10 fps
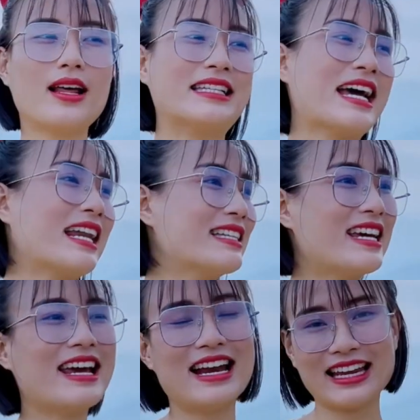là tràn
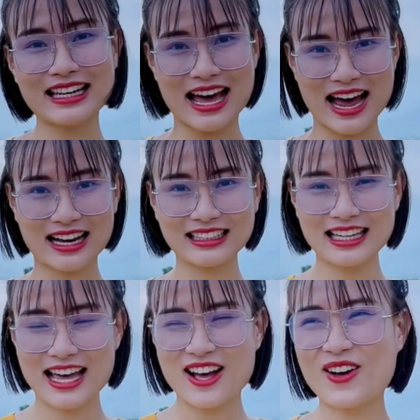trề lênh láng.
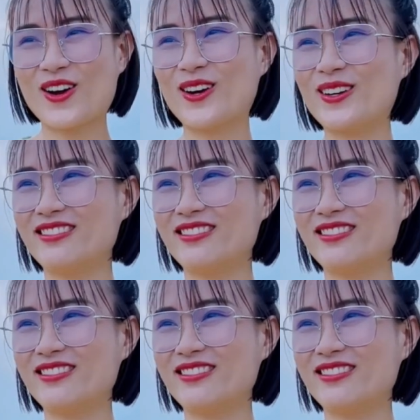Còn